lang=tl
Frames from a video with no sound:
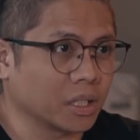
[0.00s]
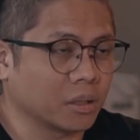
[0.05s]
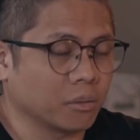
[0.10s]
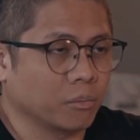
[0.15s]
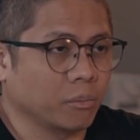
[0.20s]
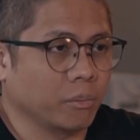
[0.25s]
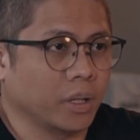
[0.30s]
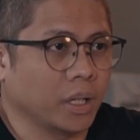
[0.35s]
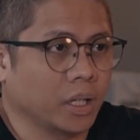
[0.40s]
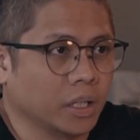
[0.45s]
like
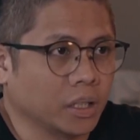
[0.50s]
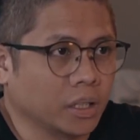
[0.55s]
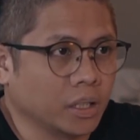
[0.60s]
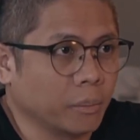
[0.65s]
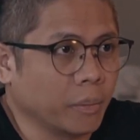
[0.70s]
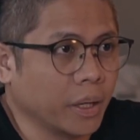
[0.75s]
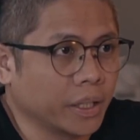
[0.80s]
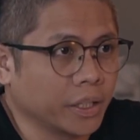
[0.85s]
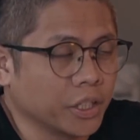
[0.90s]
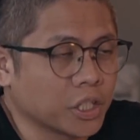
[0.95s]
mar-
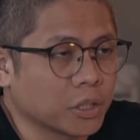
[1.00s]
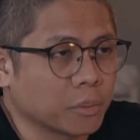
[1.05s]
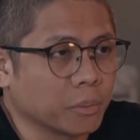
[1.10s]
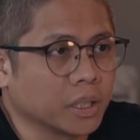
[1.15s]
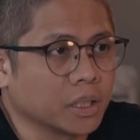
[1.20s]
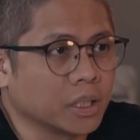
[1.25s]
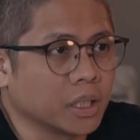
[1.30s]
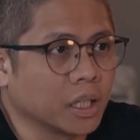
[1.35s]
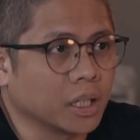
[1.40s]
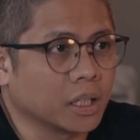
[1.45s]
marriage
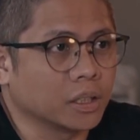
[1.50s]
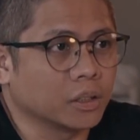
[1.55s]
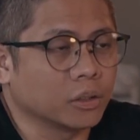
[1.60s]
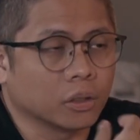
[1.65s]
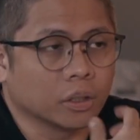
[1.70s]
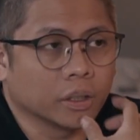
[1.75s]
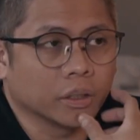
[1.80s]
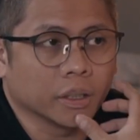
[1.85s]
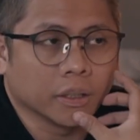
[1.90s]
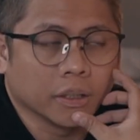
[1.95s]
man yan
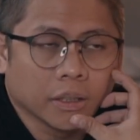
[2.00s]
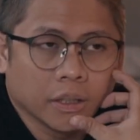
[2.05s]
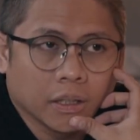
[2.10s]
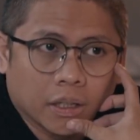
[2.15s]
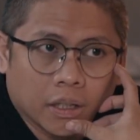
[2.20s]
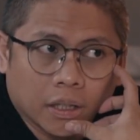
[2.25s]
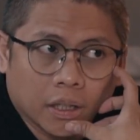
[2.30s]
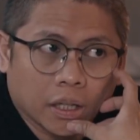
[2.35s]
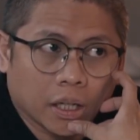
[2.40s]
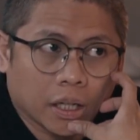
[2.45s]
or
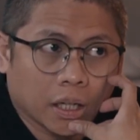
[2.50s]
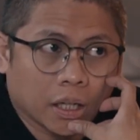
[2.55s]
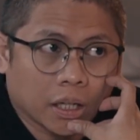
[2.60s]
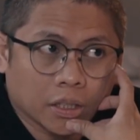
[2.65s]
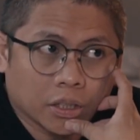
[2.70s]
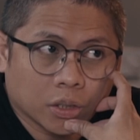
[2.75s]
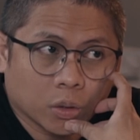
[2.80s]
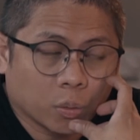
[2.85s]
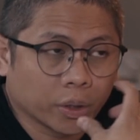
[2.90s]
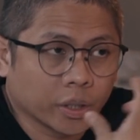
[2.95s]
uh,
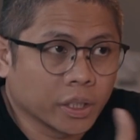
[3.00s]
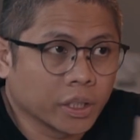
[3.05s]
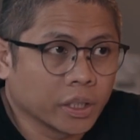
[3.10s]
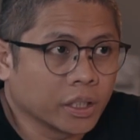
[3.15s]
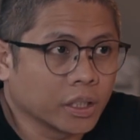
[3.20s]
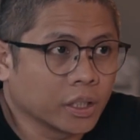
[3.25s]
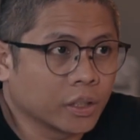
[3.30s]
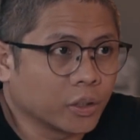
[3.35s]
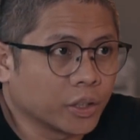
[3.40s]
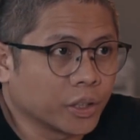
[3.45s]
sa
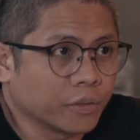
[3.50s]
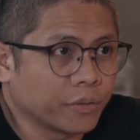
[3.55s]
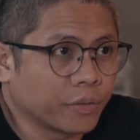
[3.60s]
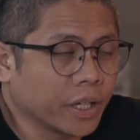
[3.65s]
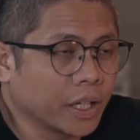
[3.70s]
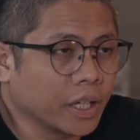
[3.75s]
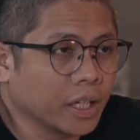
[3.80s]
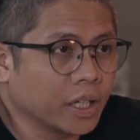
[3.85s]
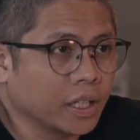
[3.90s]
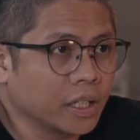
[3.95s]
work or
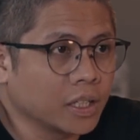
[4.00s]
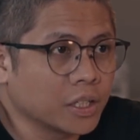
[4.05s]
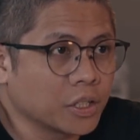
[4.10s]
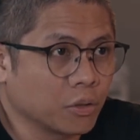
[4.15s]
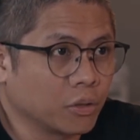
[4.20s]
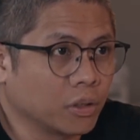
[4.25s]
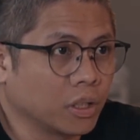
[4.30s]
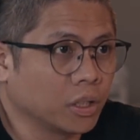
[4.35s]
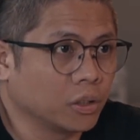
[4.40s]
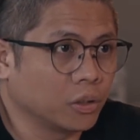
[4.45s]
friends,
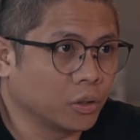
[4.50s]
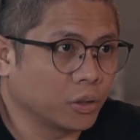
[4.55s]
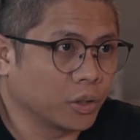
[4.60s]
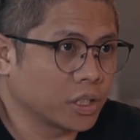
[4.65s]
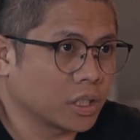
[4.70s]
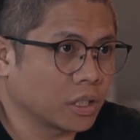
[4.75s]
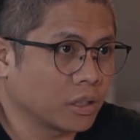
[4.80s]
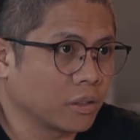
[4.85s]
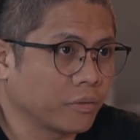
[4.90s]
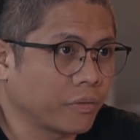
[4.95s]
yung gano'n, or
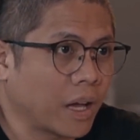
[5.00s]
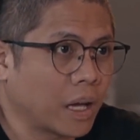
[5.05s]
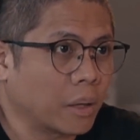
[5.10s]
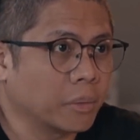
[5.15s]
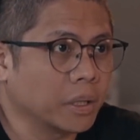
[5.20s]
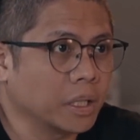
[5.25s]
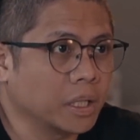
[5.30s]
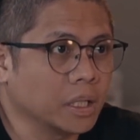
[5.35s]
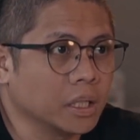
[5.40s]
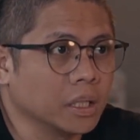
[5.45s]
sa
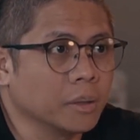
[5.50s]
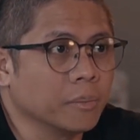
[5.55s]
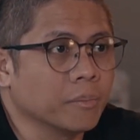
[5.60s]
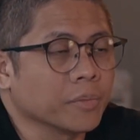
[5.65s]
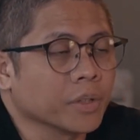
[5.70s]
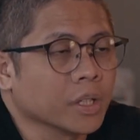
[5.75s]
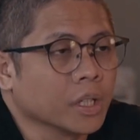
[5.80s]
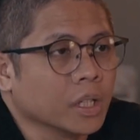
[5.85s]
family.